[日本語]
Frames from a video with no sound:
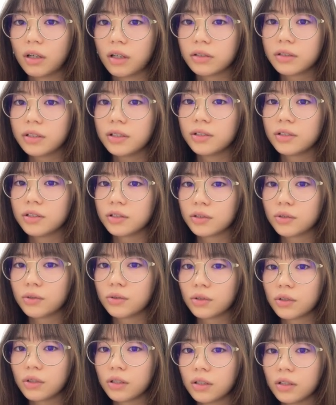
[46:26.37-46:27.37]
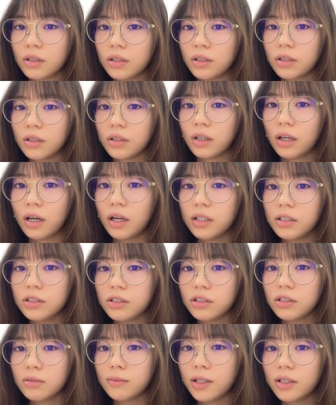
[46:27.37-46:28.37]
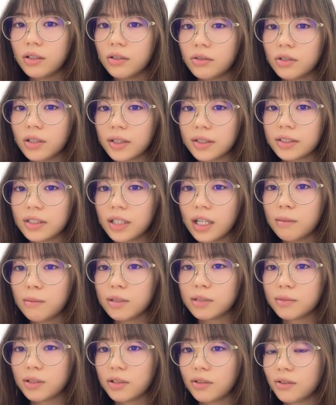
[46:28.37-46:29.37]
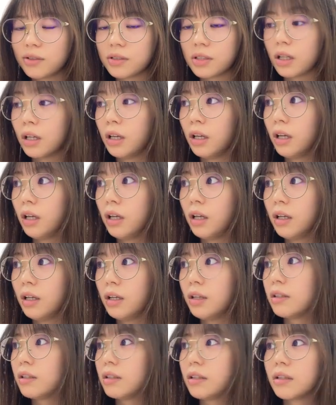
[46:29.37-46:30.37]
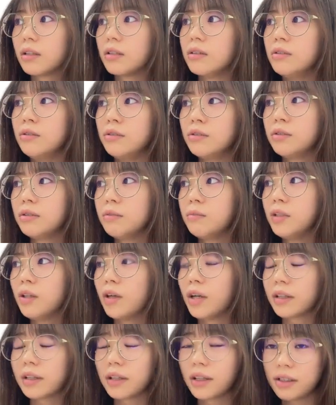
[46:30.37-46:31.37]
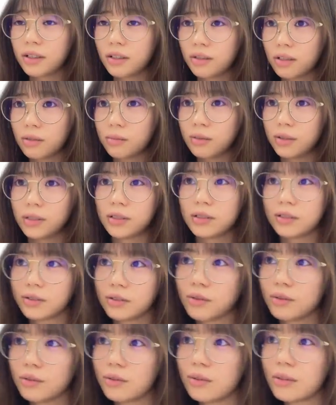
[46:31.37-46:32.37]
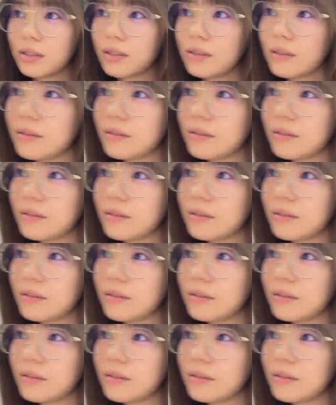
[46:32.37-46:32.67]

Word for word: 焦るよねそういう時暗証番号が違いますみたいなさなんか盗みを働いてる気分になっちゃうそういう時